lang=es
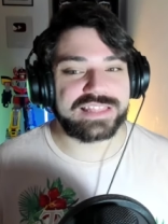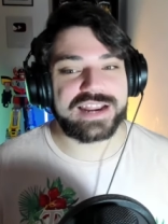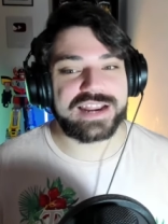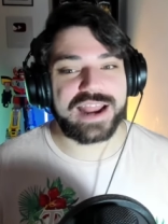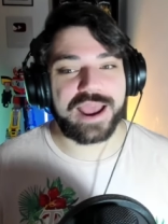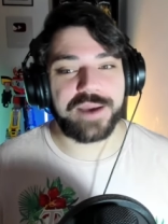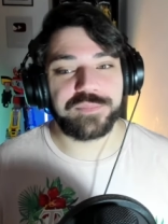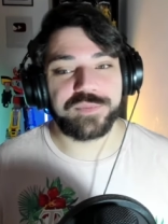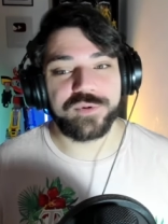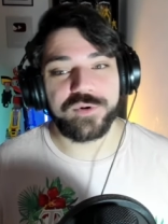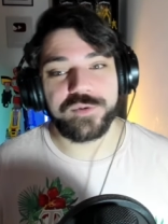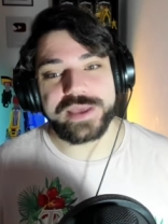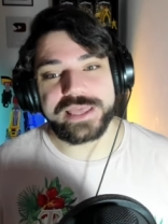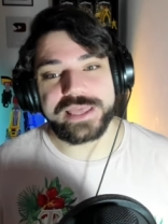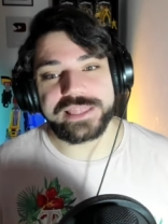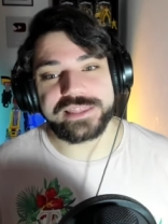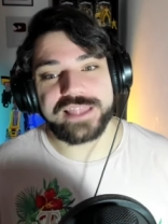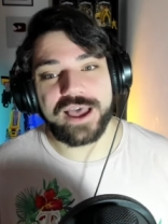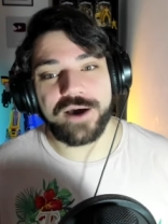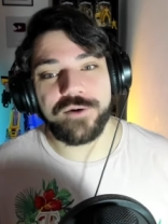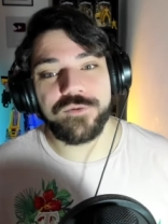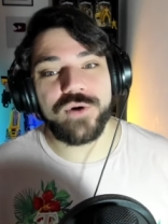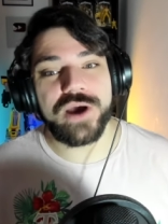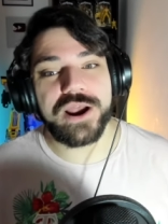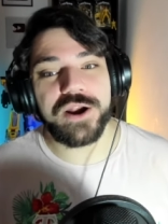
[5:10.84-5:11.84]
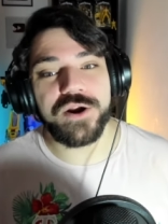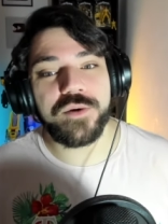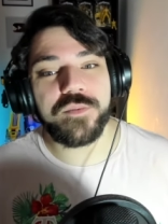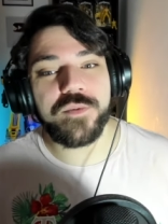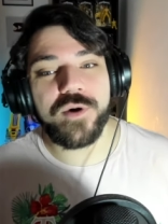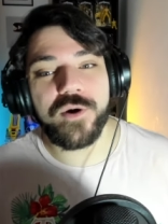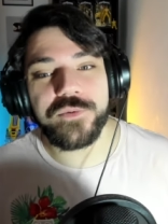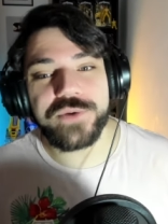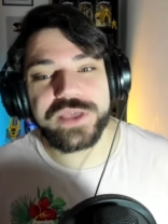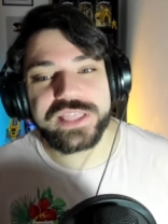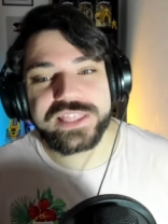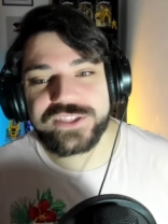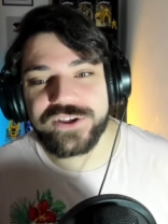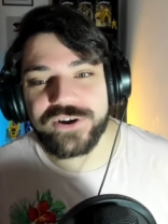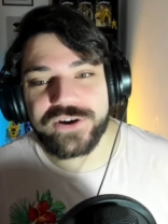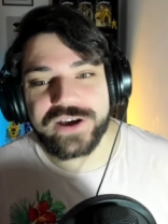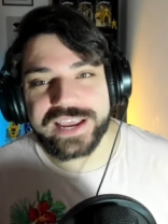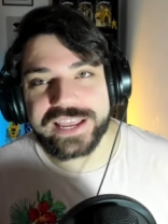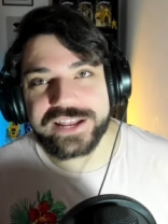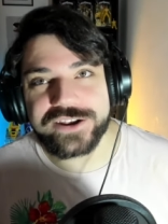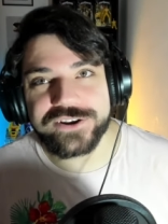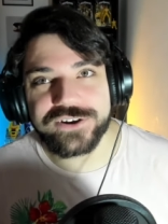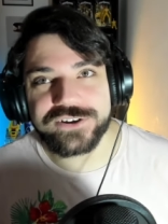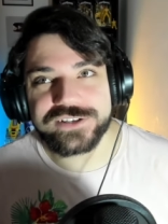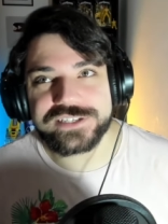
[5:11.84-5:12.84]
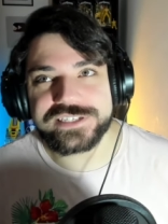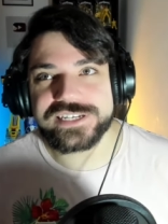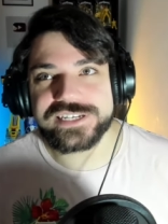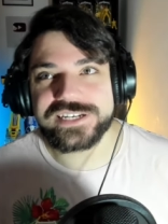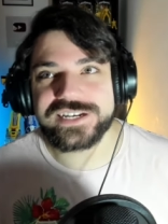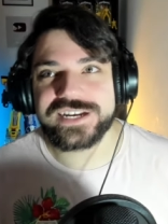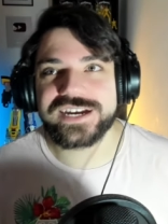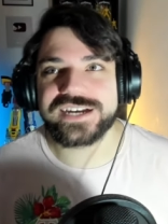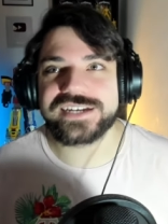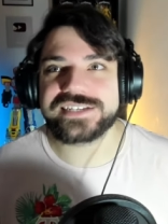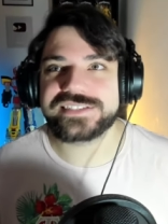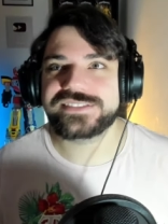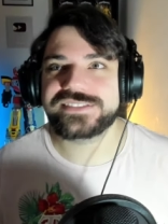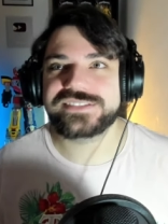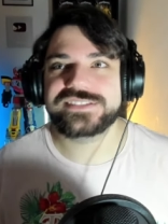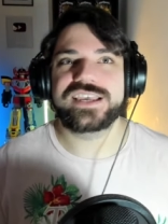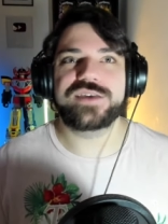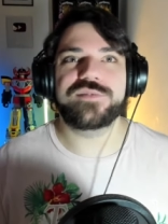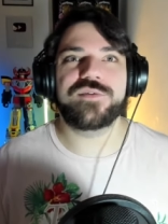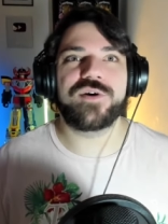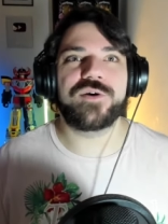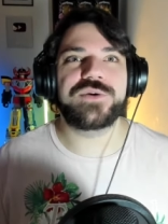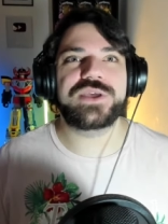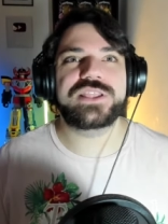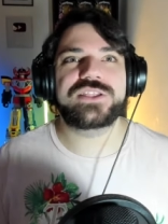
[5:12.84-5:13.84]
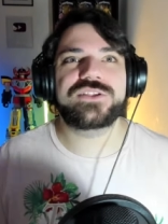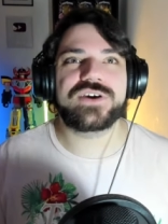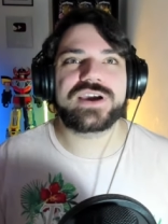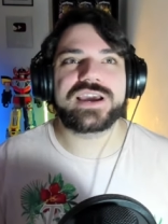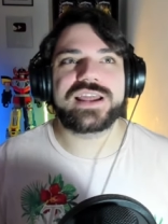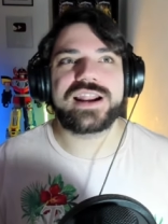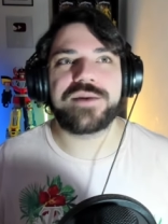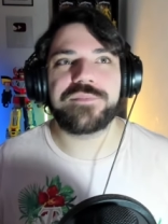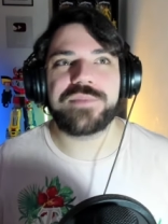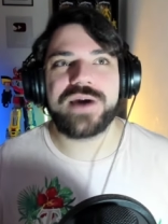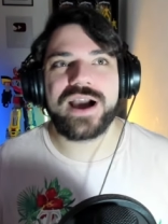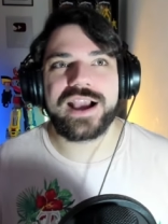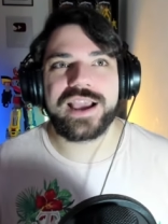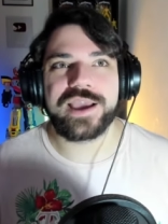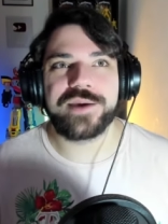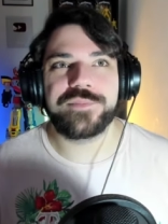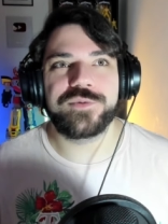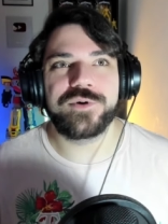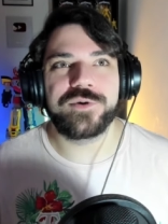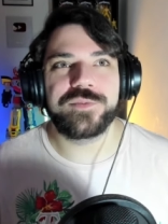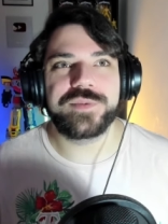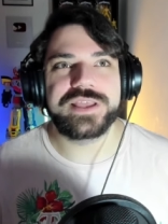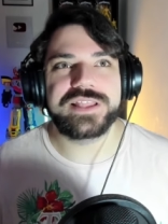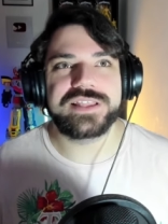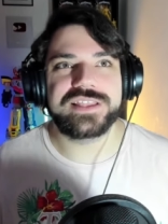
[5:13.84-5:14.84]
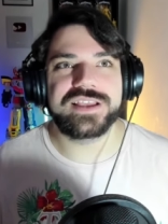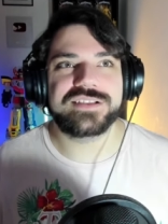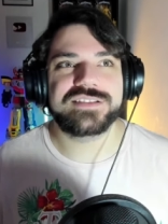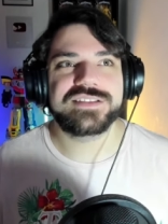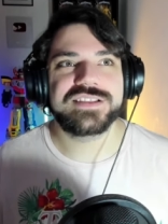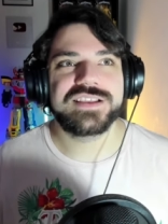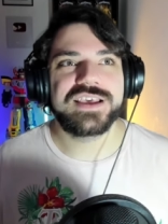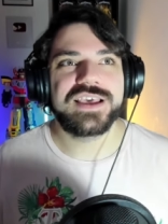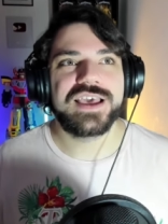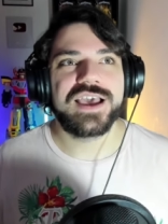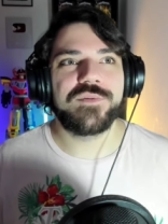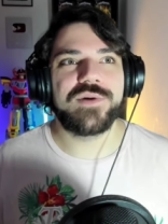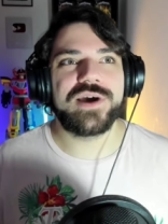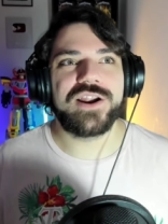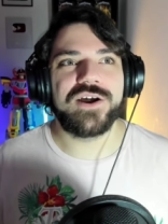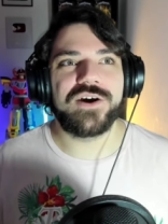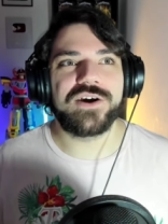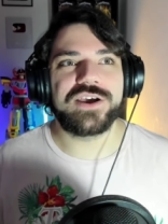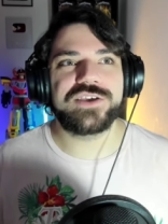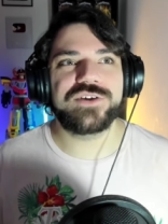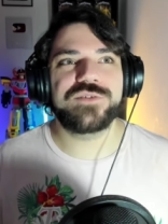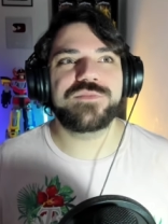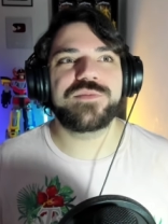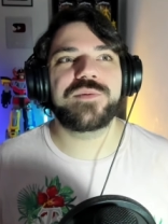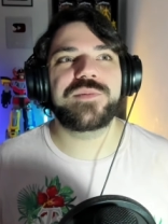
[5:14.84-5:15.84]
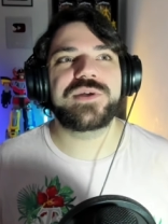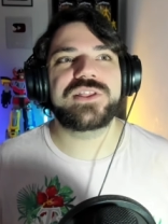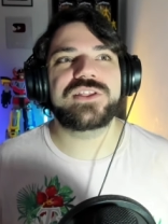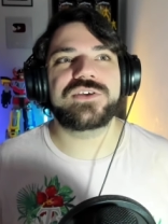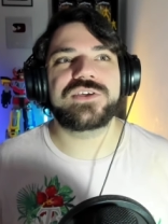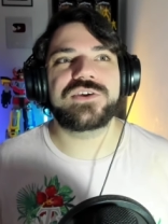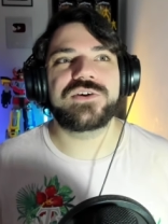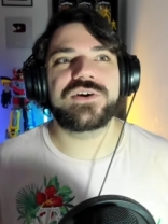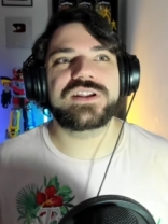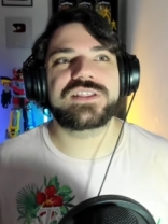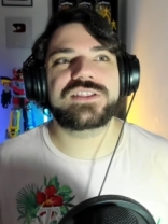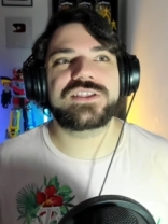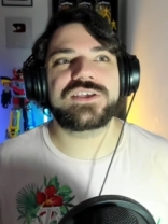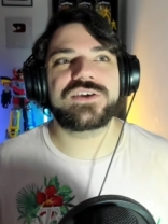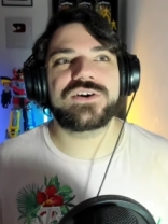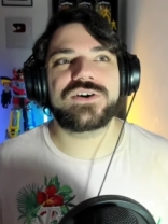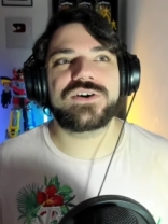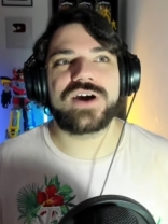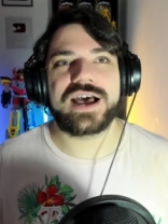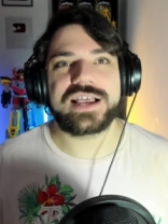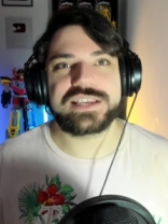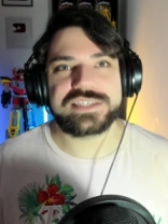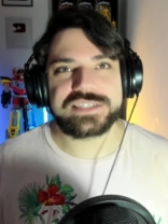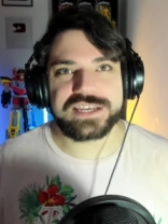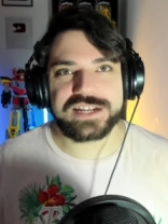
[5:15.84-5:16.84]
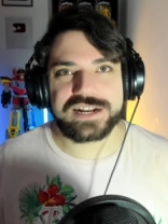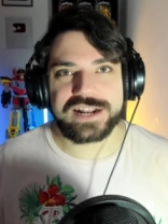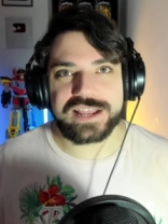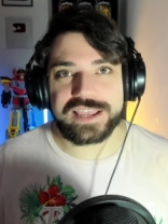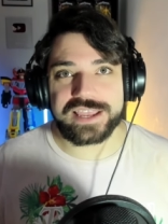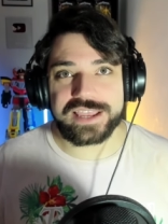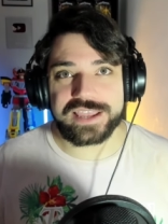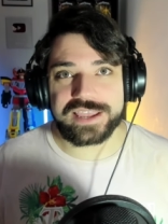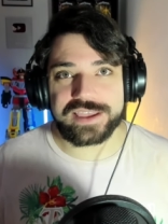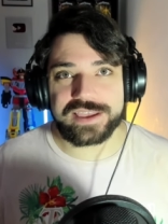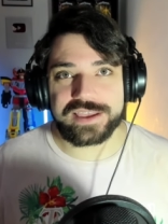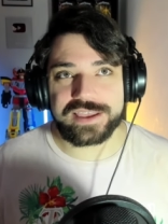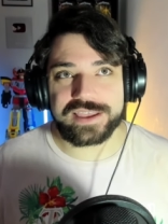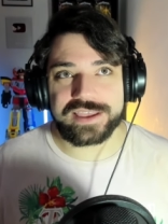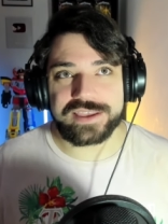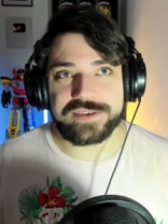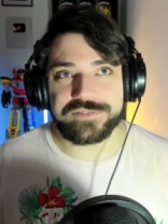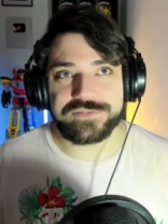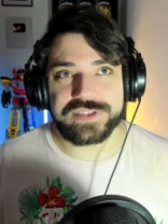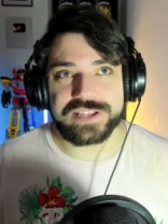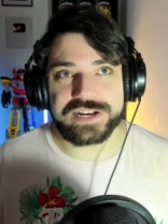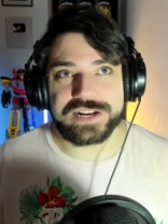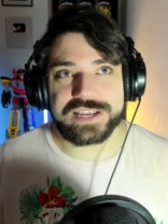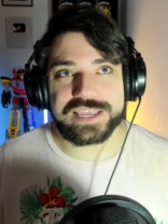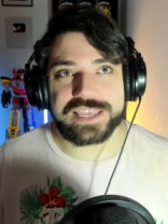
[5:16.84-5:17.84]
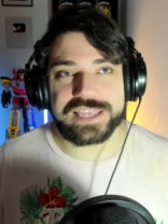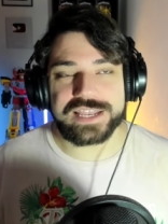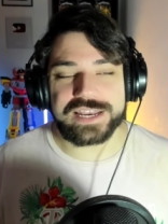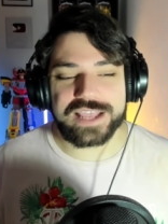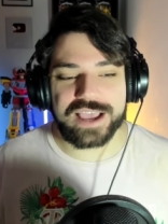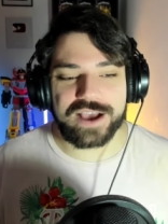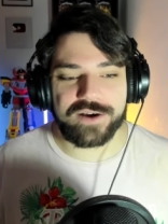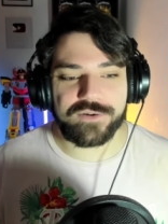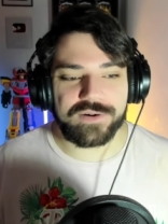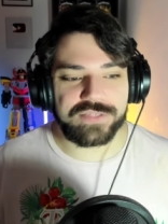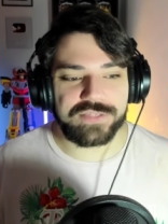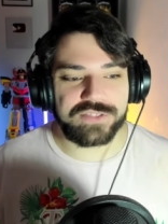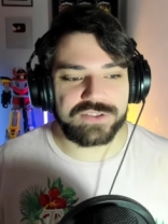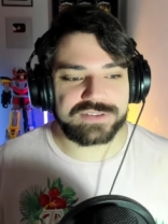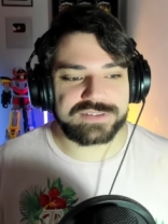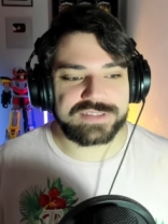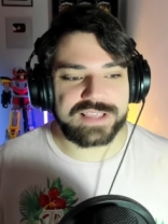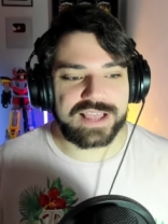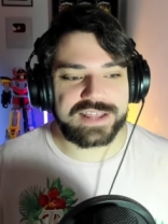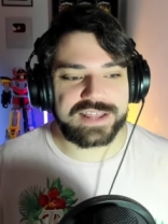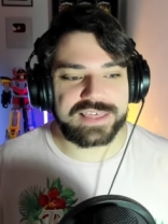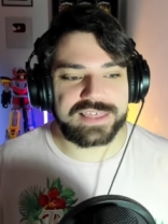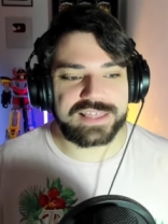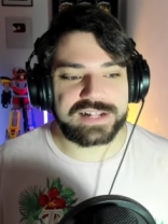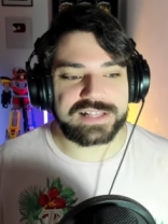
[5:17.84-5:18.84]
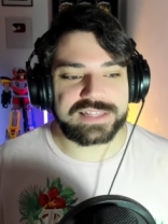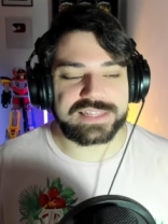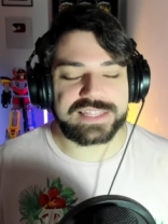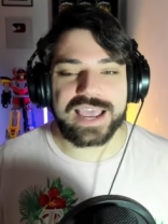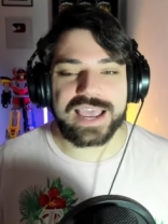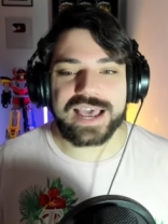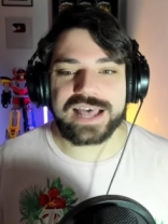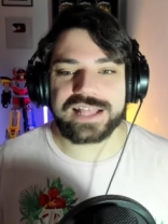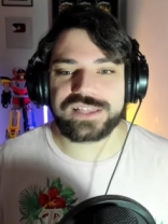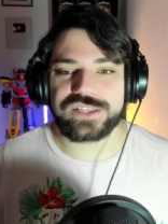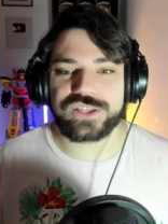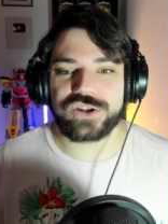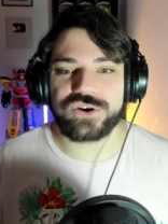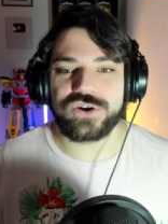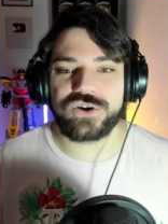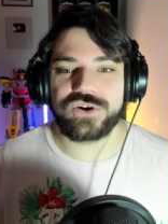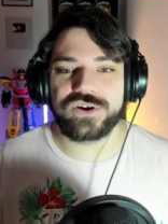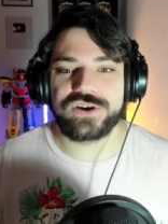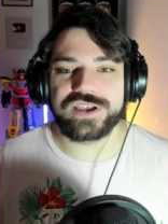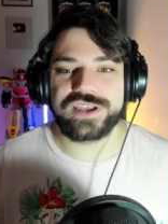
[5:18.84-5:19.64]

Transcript: tira espumita. Bueno, hemos visto que no, chicas. Hemos visto que era más que espumita. Bueno, y un momento divertido. Ayer eh, Virginia, cuando sale del teatro,